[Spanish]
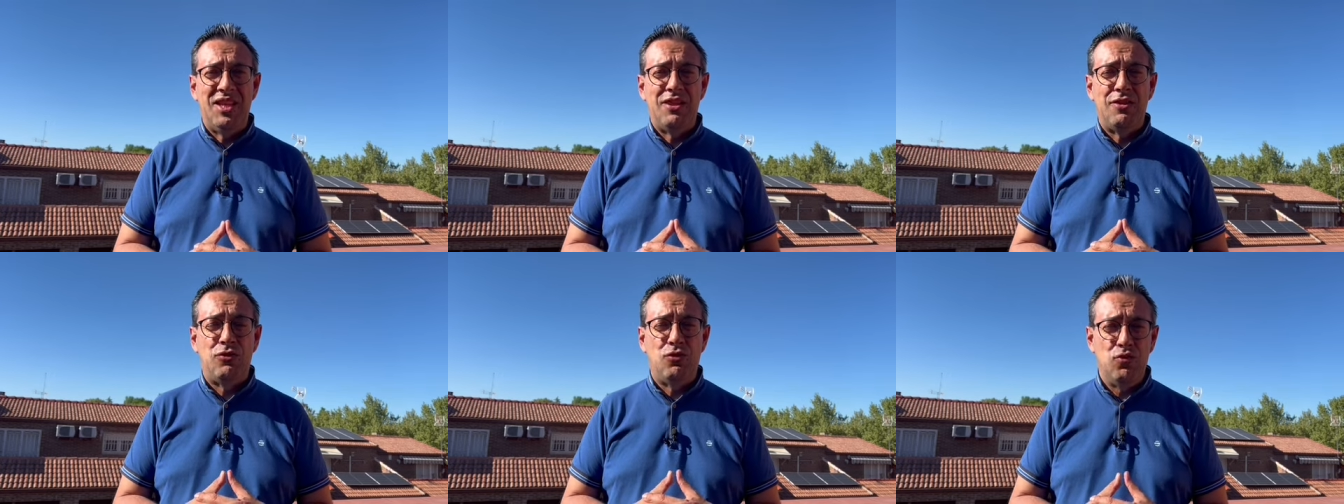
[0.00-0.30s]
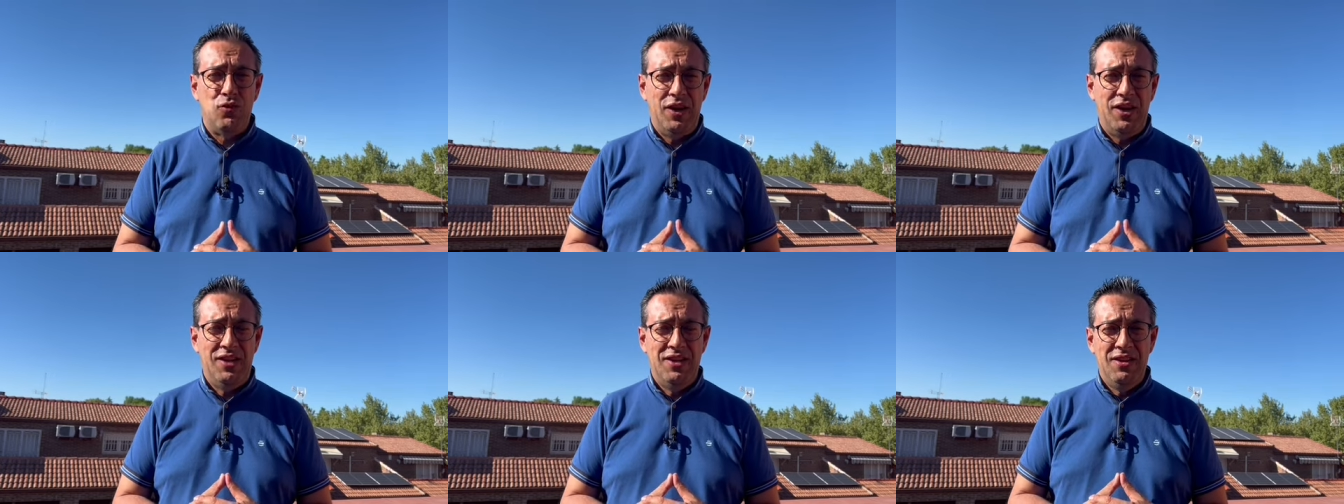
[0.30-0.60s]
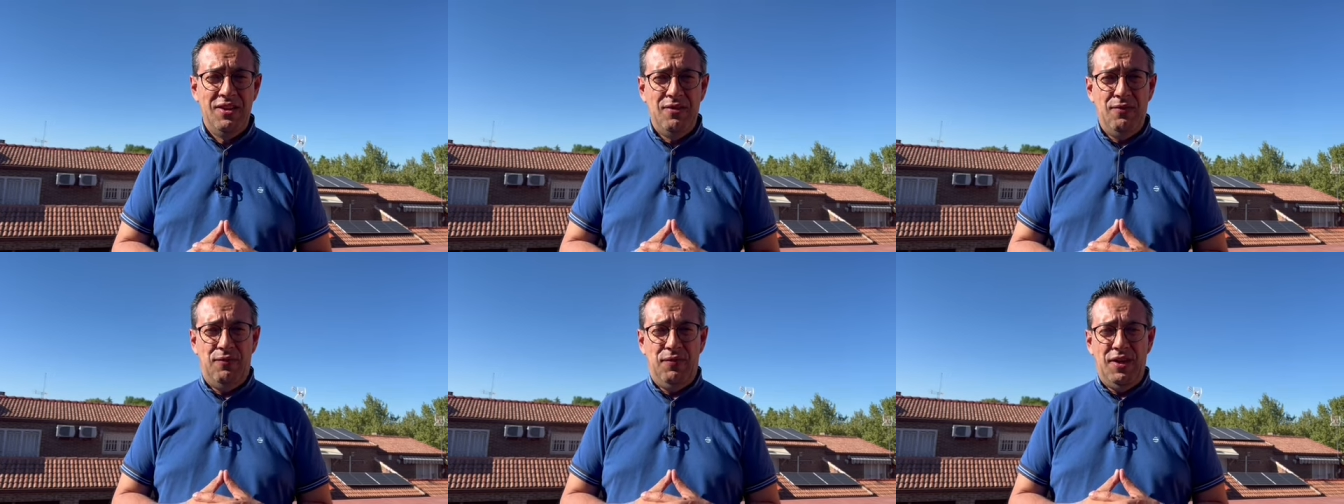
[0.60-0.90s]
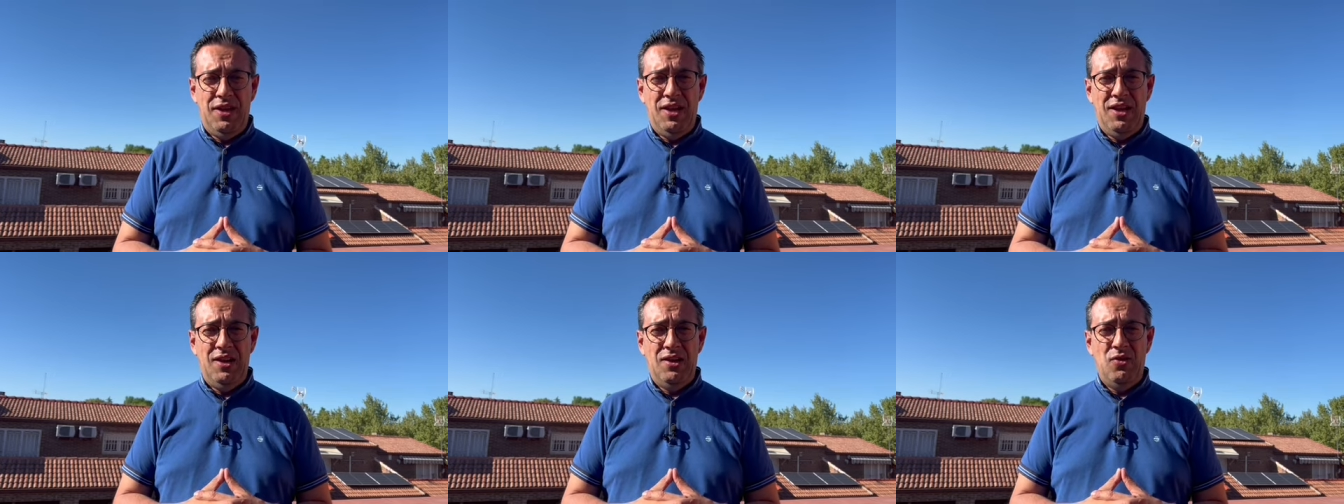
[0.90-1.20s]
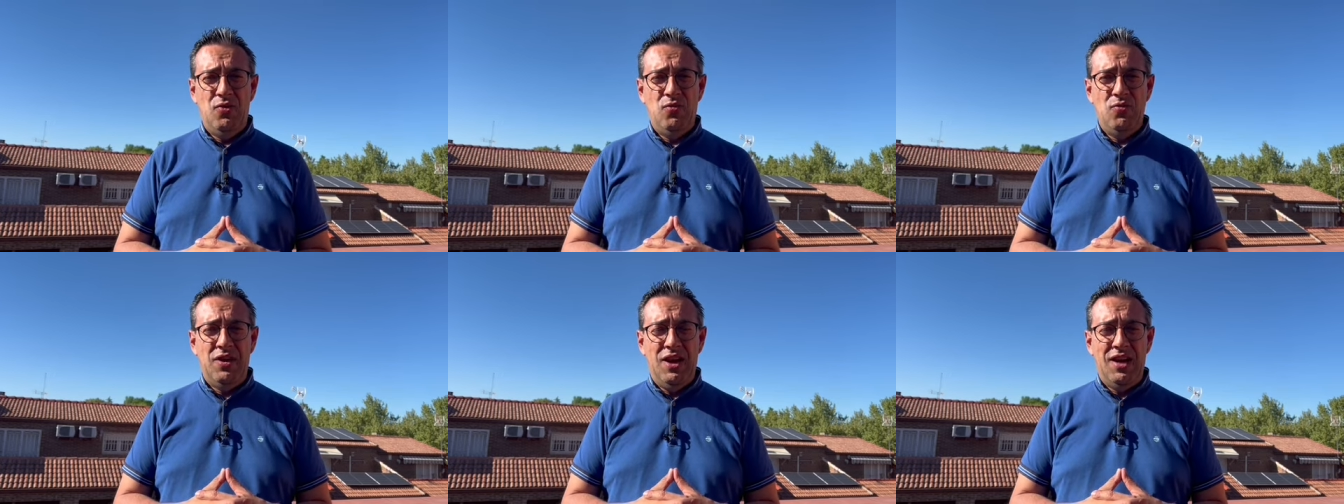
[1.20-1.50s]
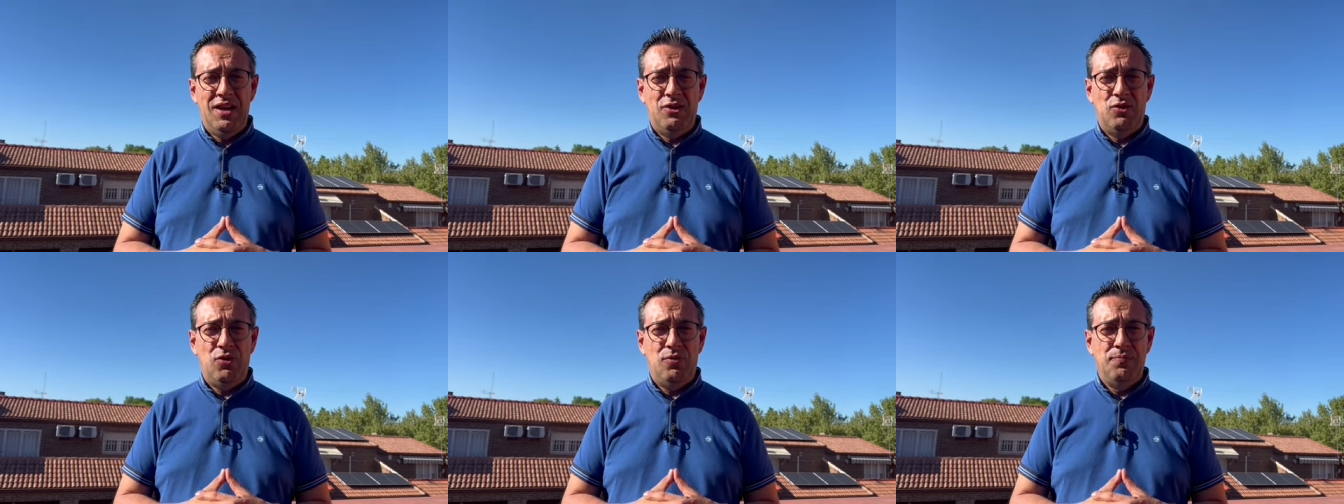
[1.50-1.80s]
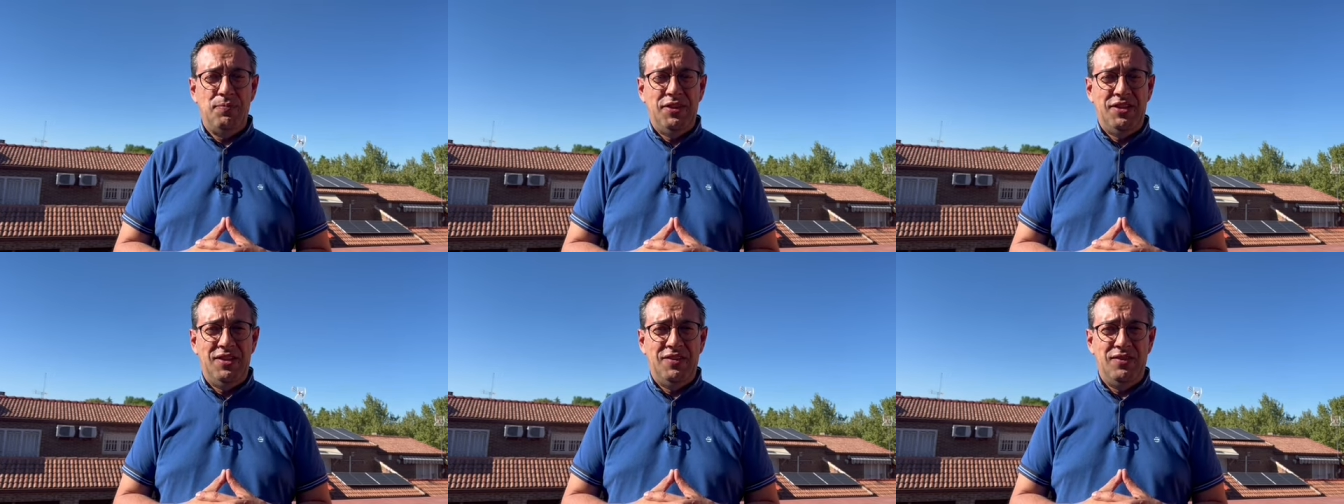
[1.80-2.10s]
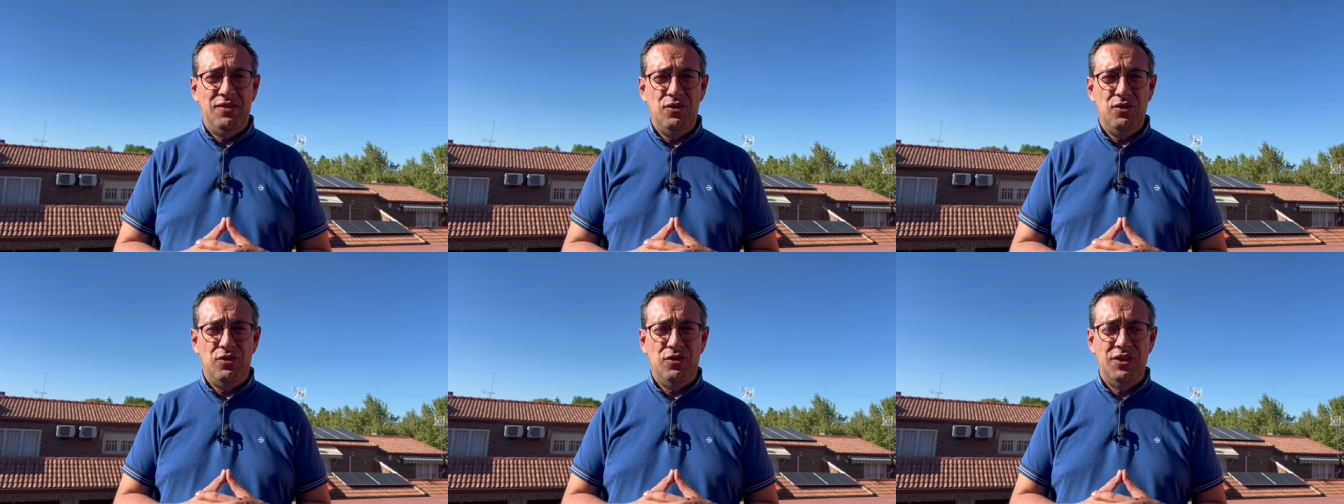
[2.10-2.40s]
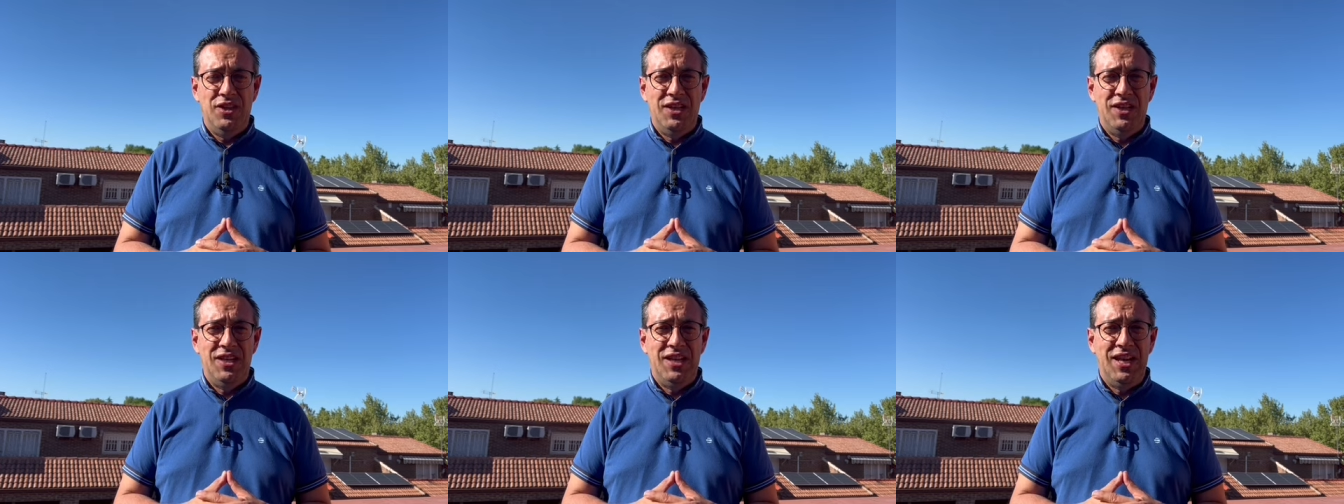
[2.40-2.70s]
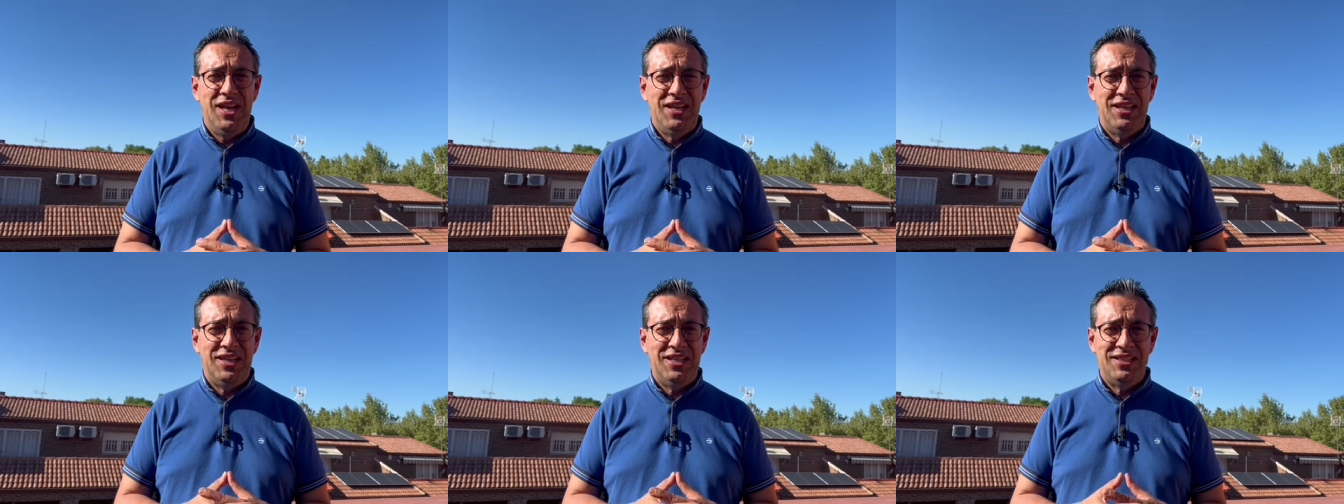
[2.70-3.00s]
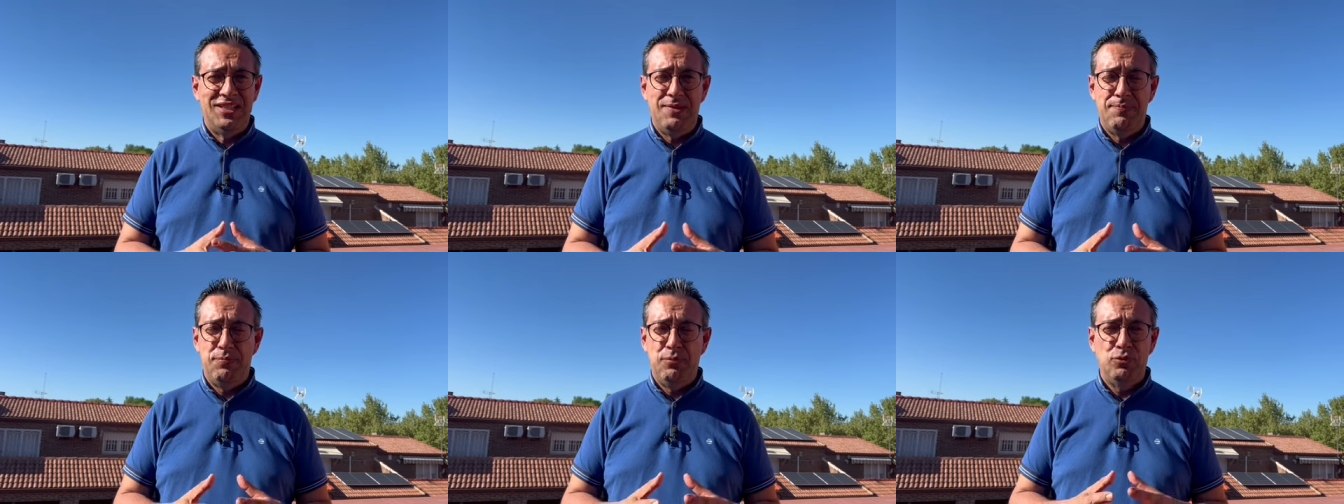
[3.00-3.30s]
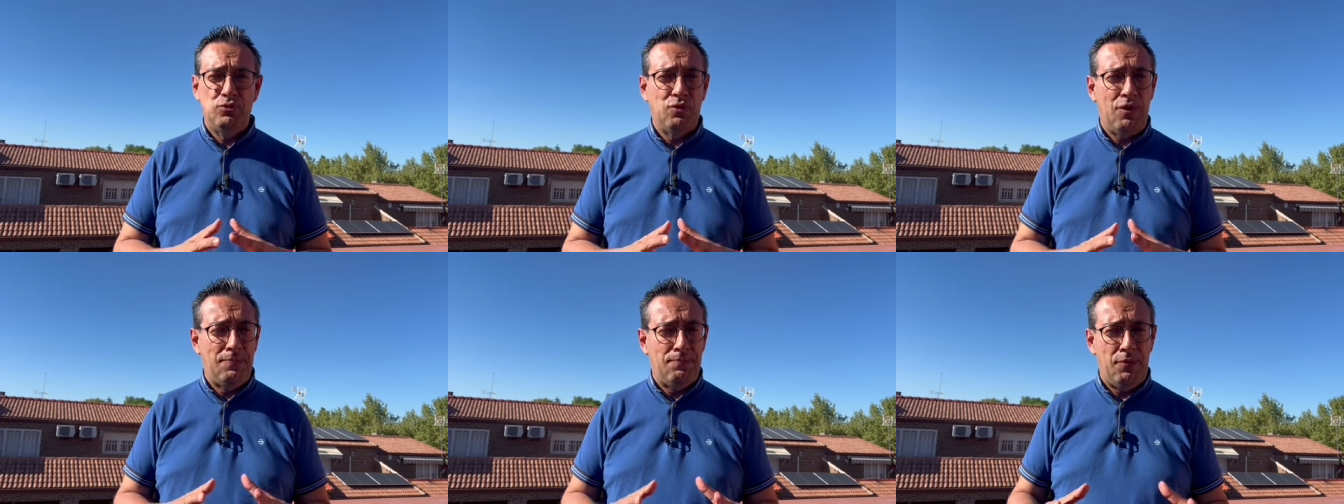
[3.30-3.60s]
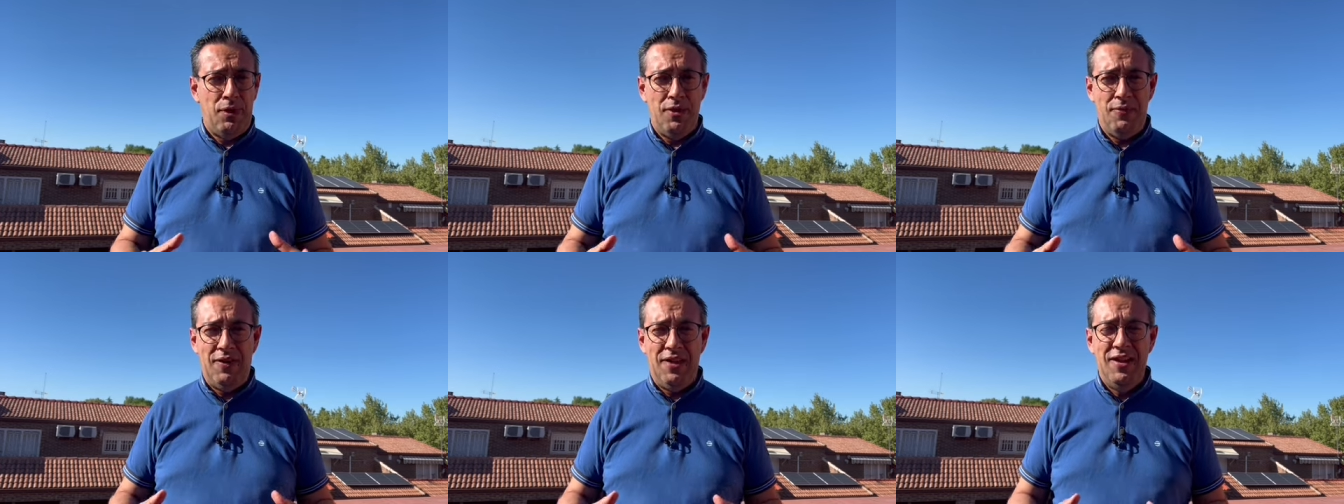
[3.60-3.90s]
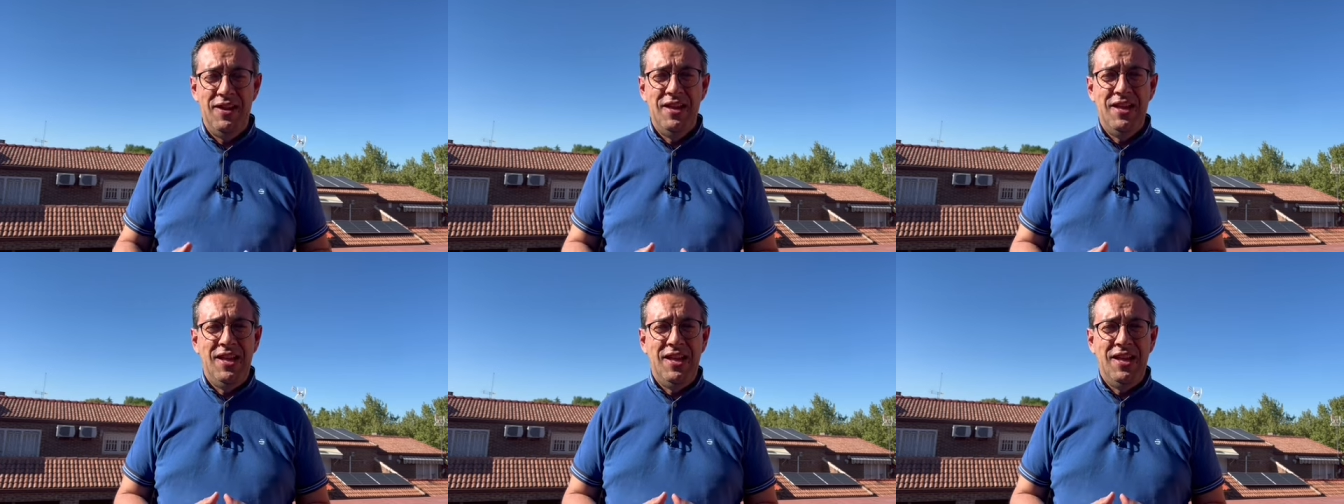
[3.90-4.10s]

dura. Fue una competición en la que se puso a prueba